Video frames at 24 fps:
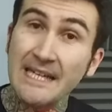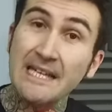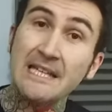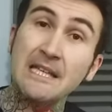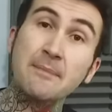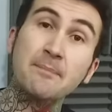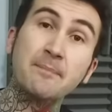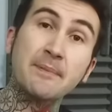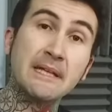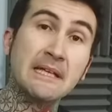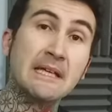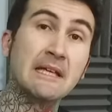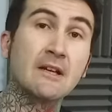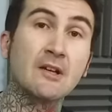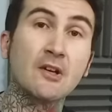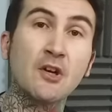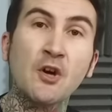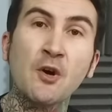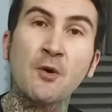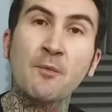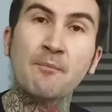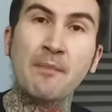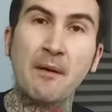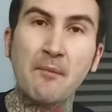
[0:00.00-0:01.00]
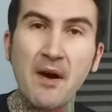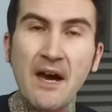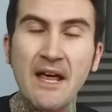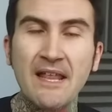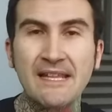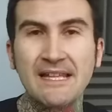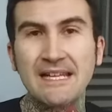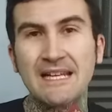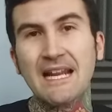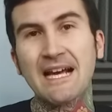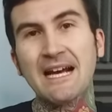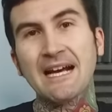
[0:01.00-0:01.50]
de despedirnos vamos a
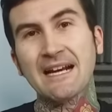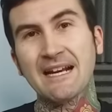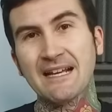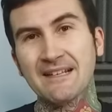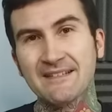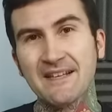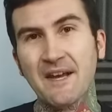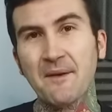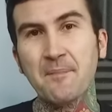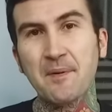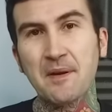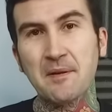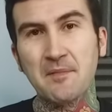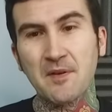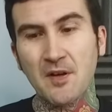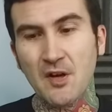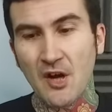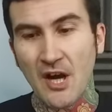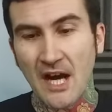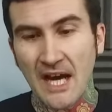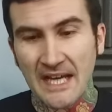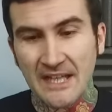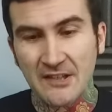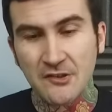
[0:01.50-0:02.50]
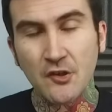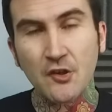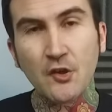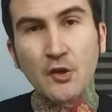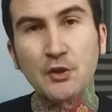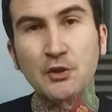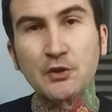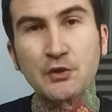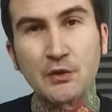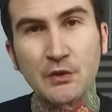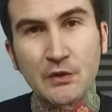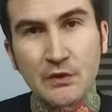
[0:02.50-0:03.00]
dar las gracias primero a estos
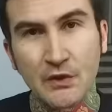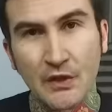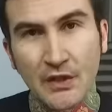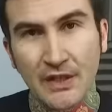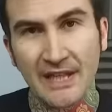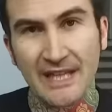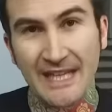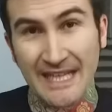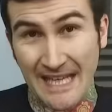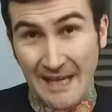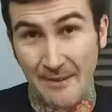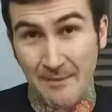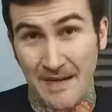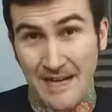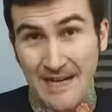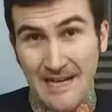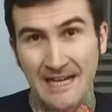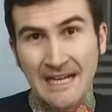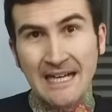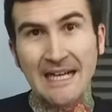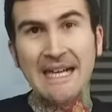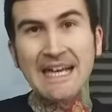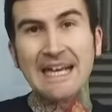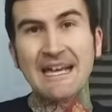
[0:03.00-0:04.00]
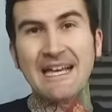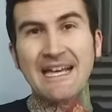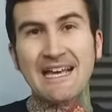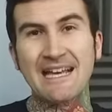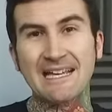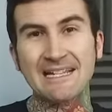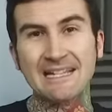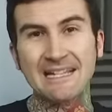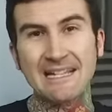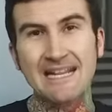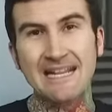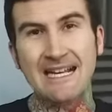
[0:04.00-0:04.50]
constructores de Yamaha que
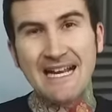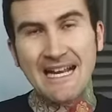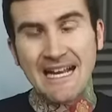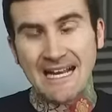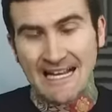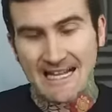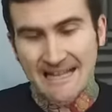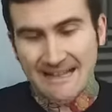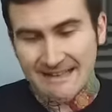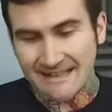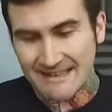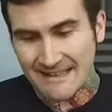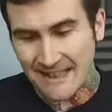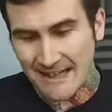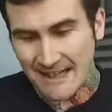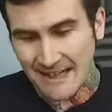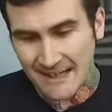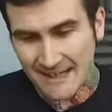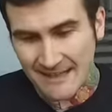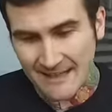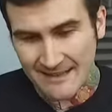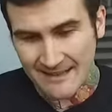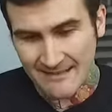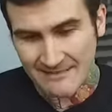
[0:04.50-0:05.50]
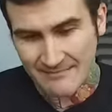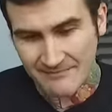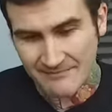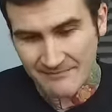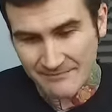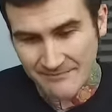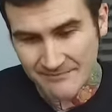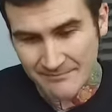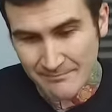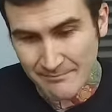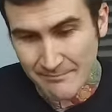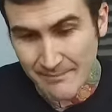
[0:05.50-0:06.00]
hacen estas
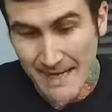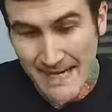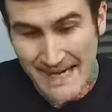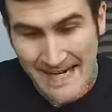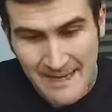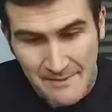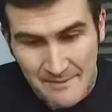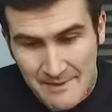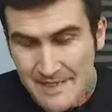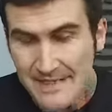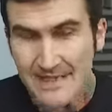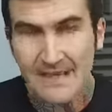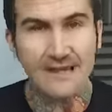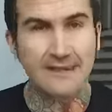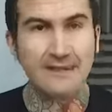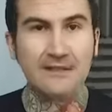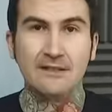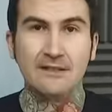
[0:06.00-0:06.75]
maravillas de